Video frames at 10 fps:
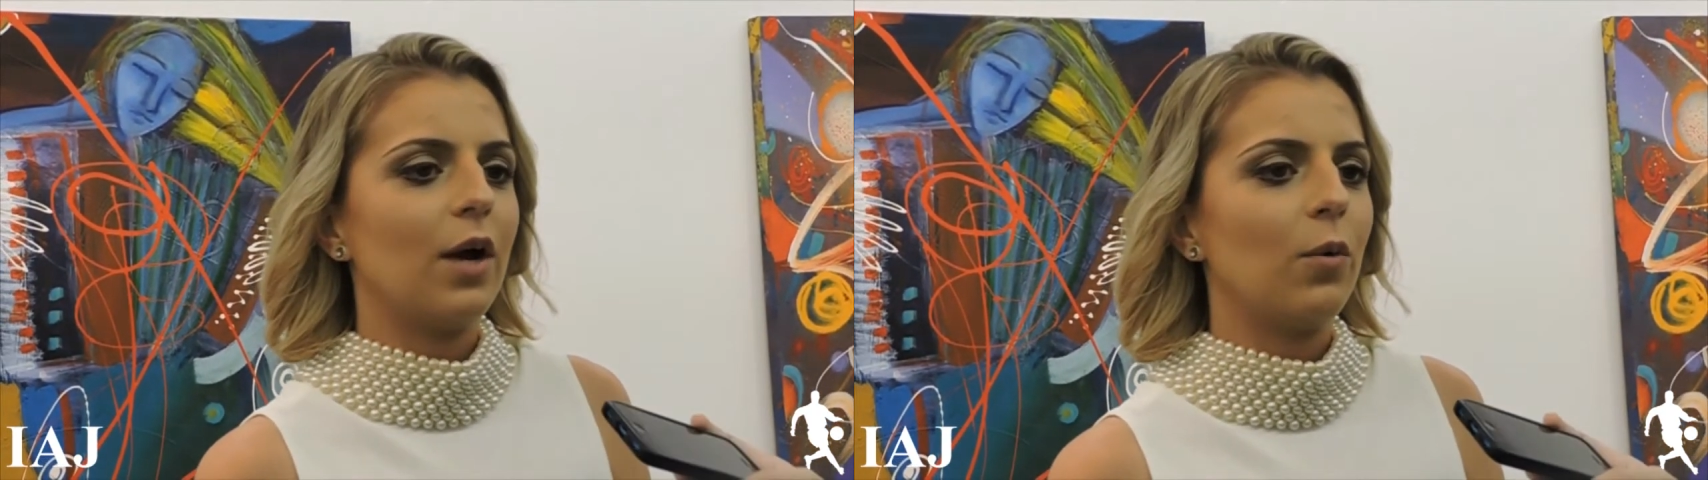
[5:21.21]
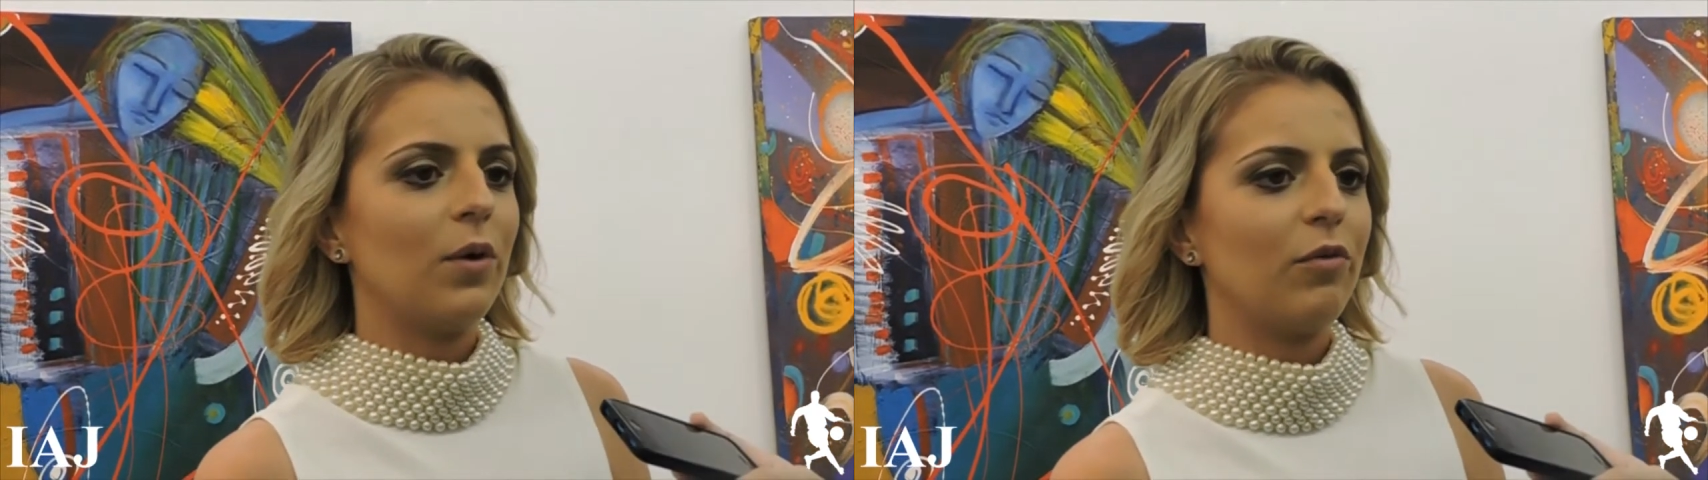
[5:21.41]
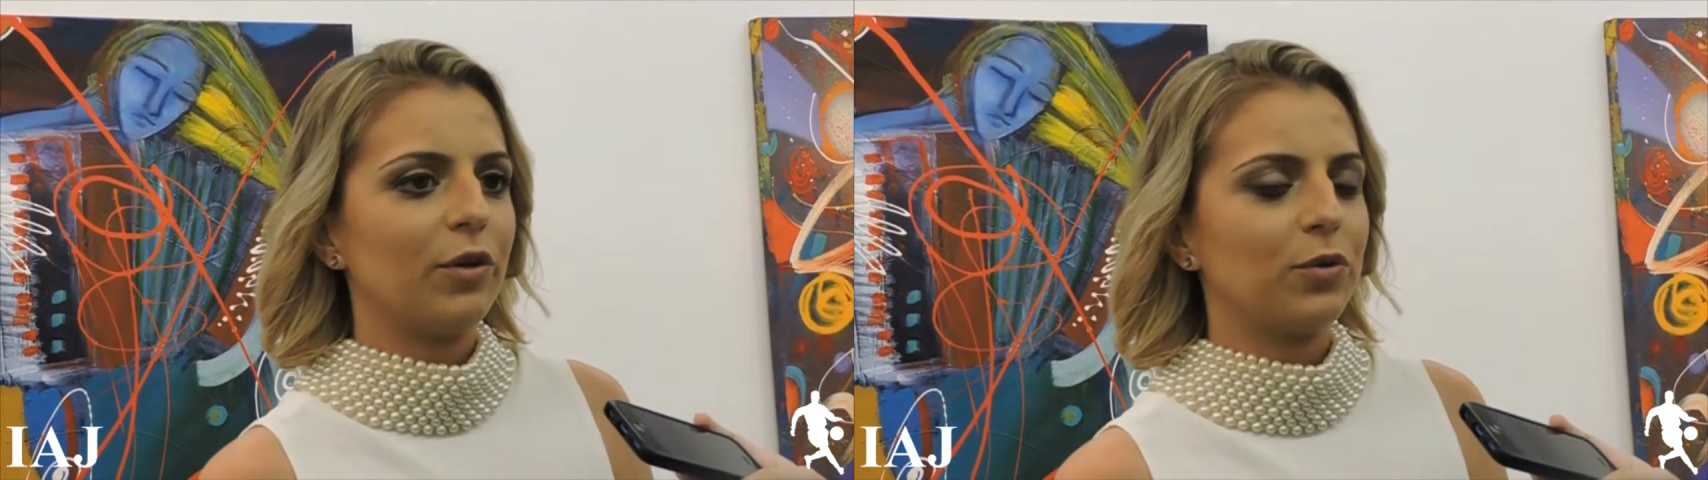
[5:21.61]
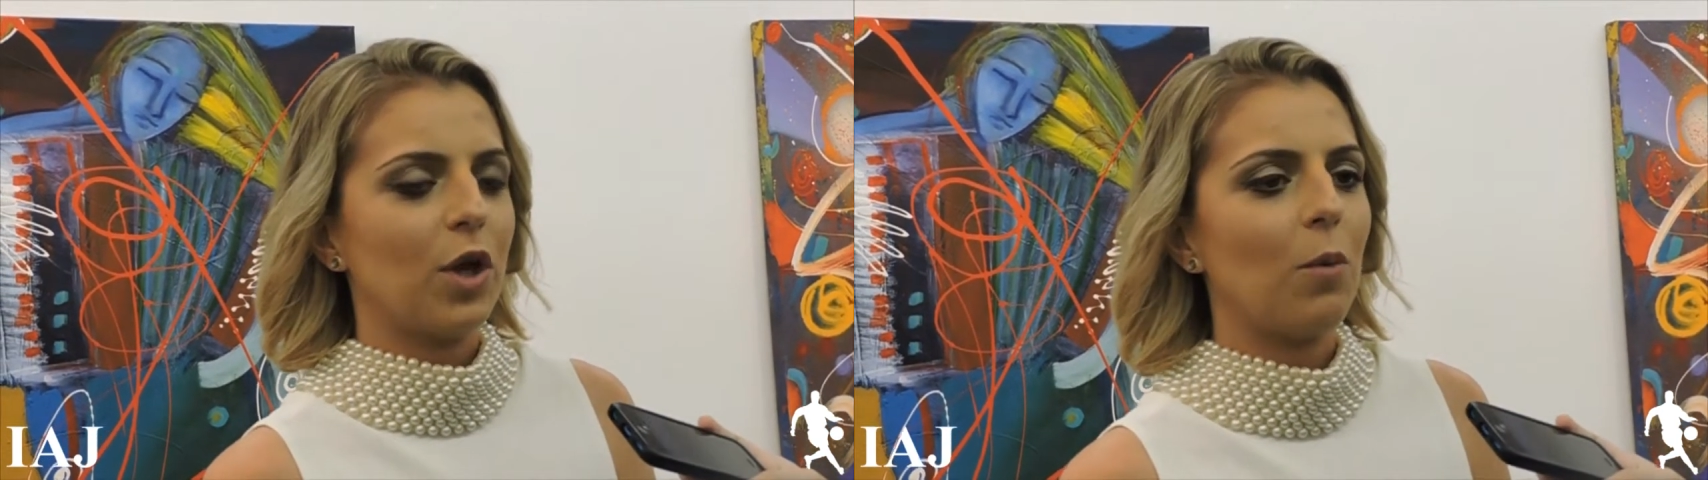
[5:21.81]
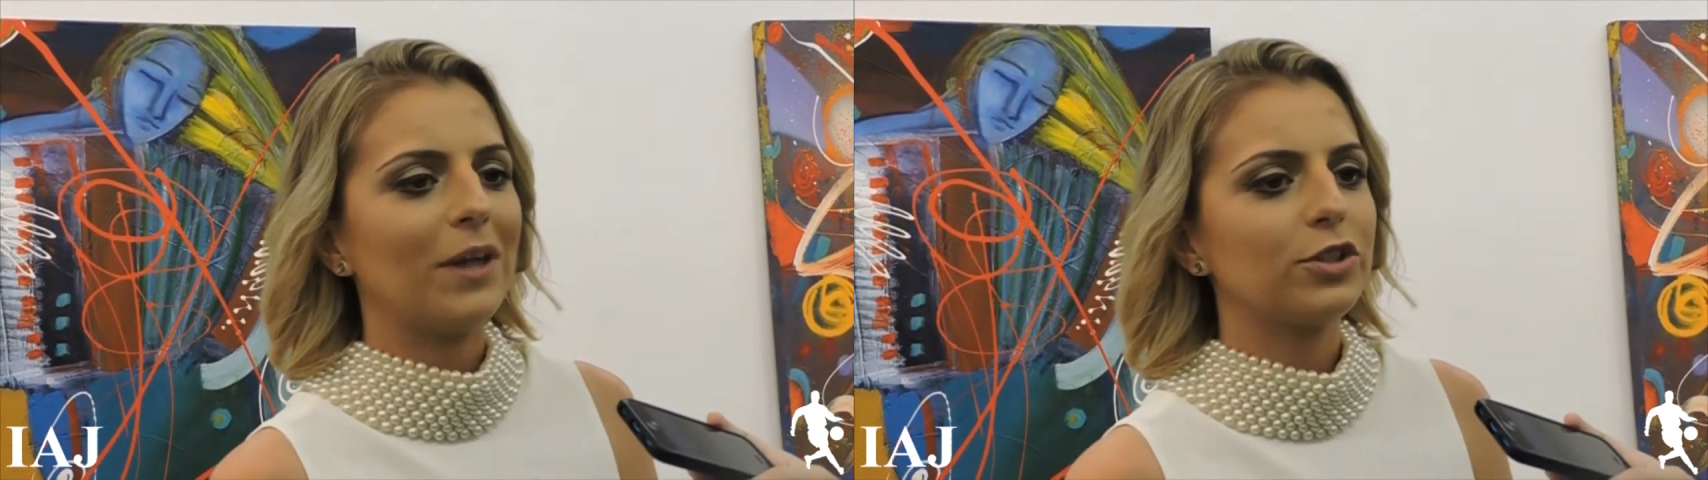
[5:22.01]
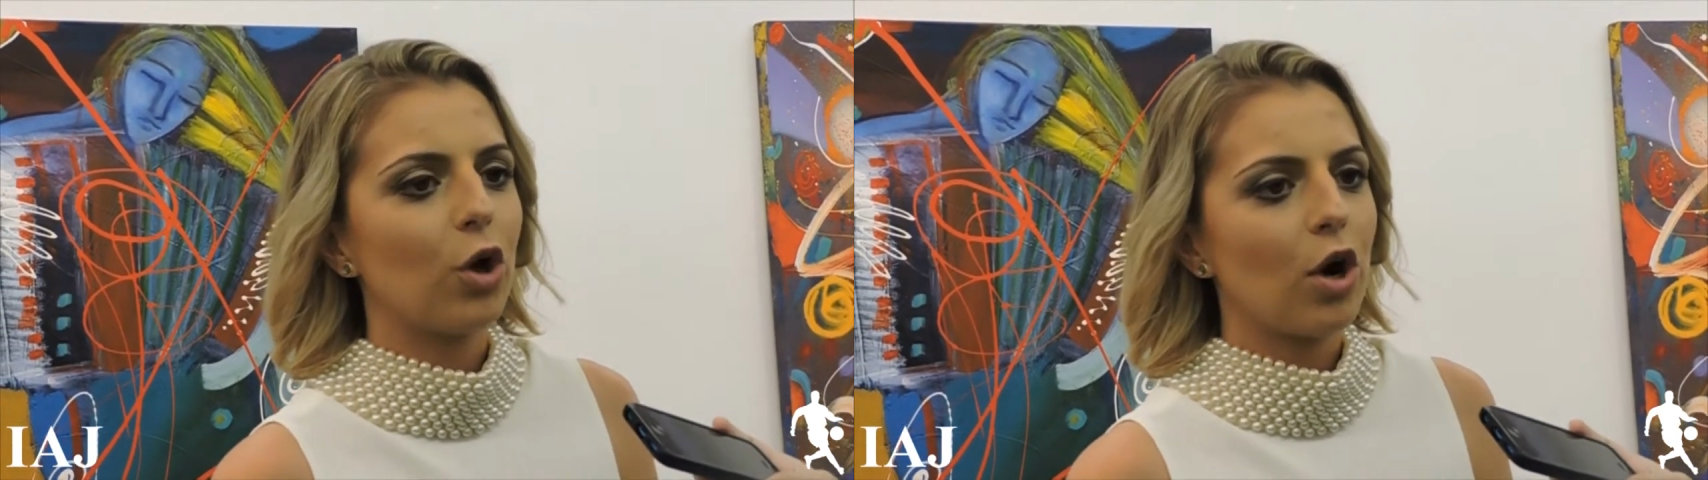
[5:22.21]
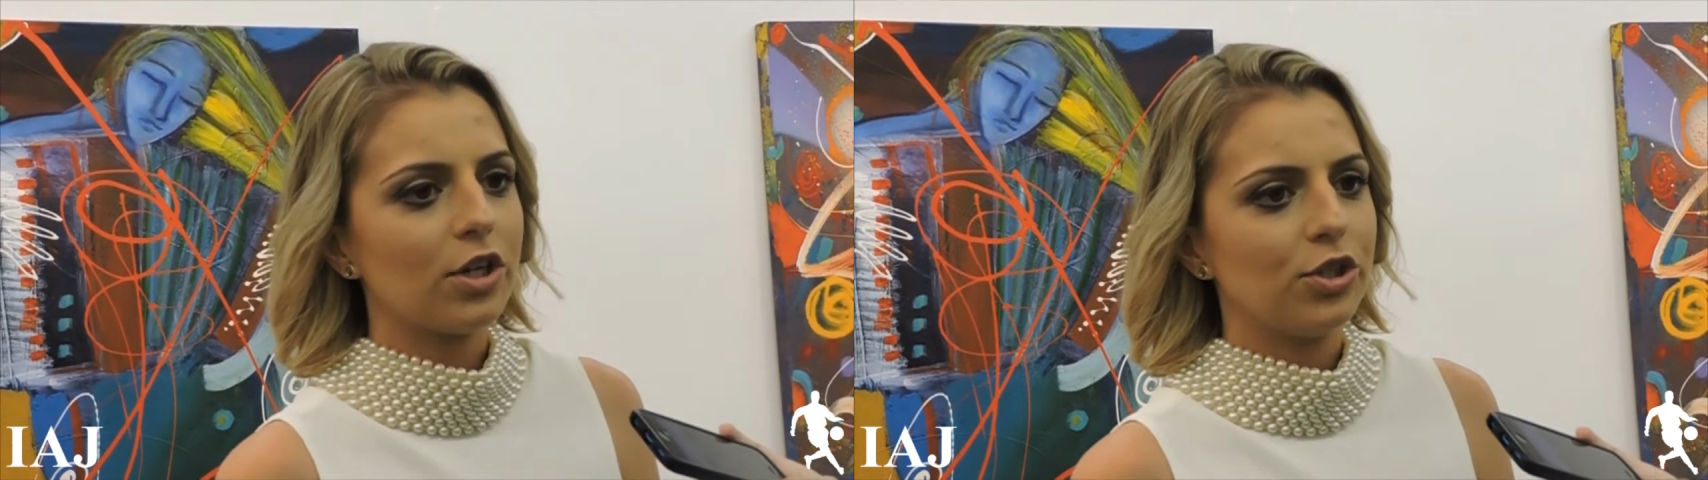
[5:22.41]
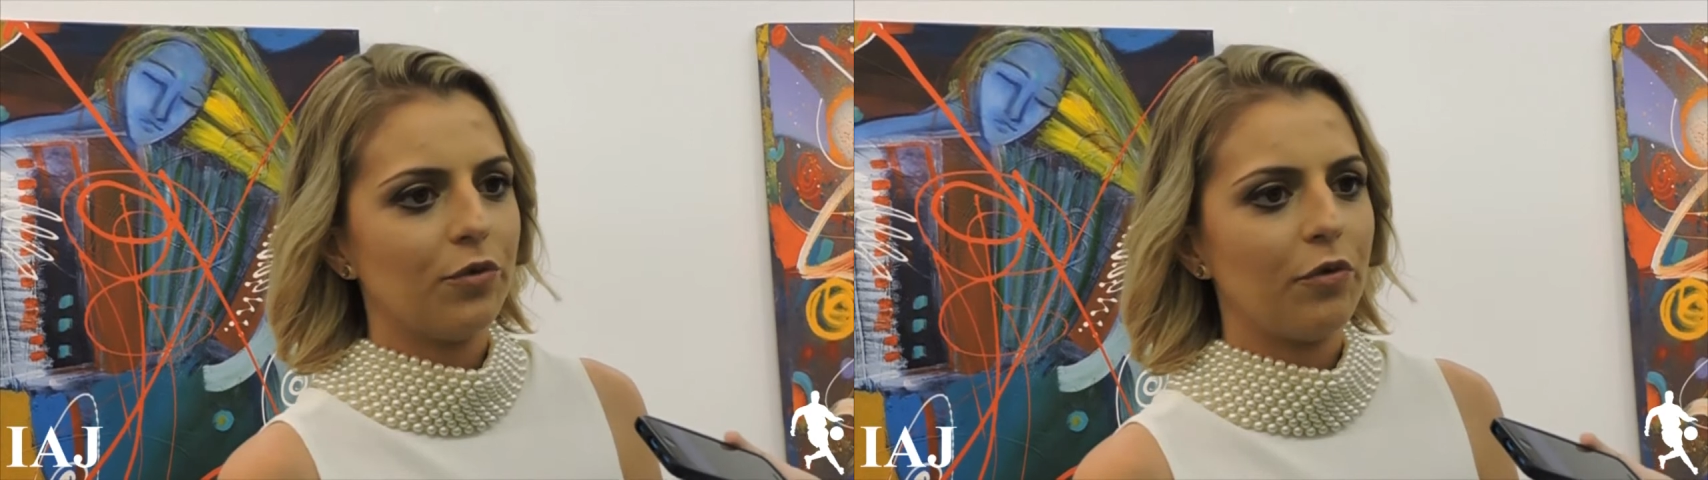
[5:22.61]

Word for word: é um evento que é uma troca de